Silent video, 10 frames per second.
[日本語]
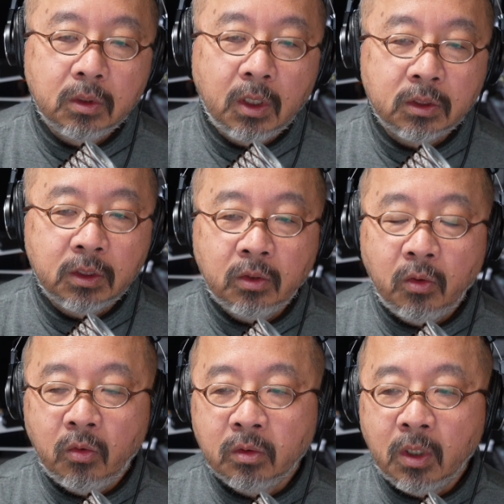明日
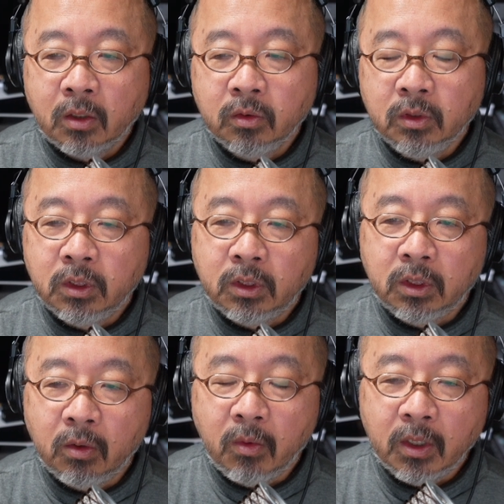の音楽にし
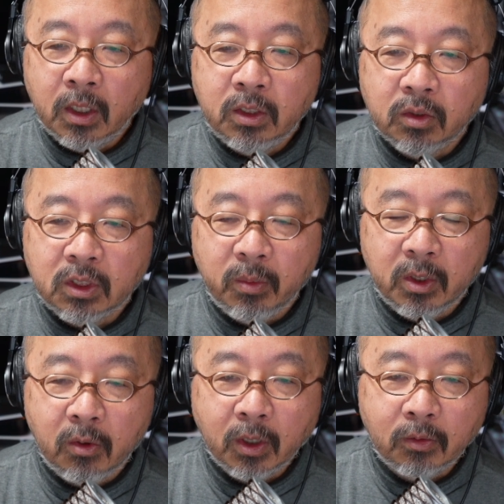ては何を喋
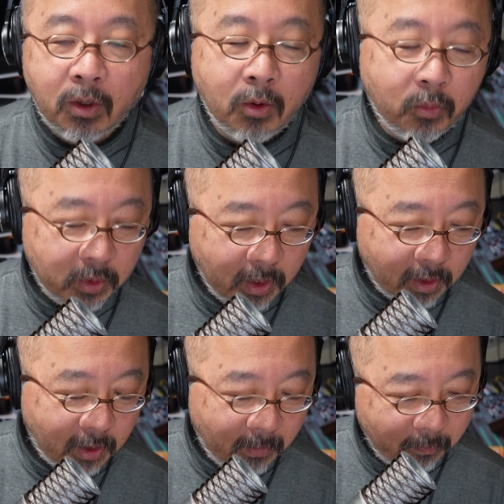ろうかとか思いな
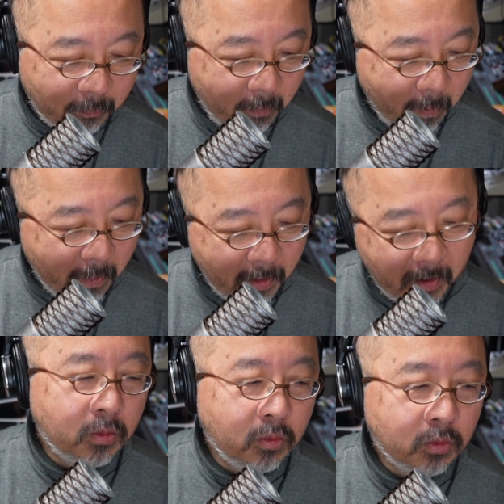がら
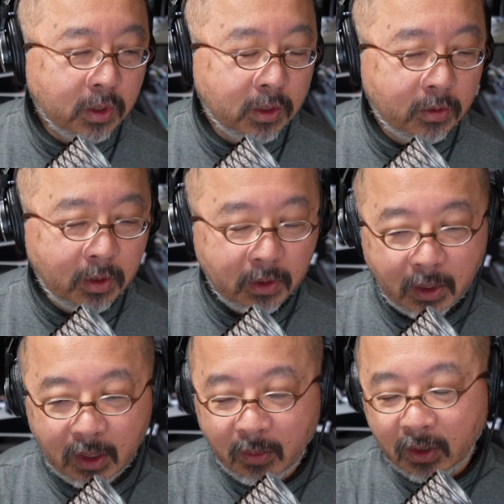寝てる間
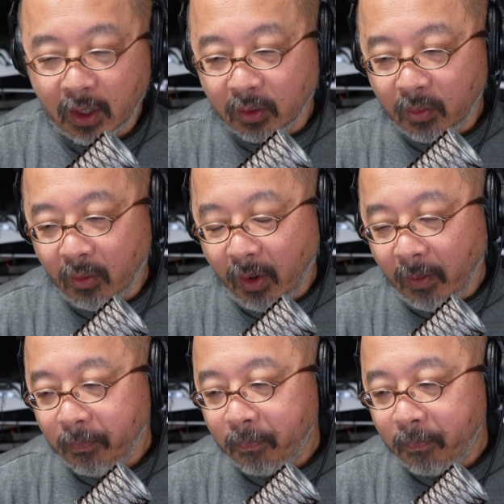に見た夢は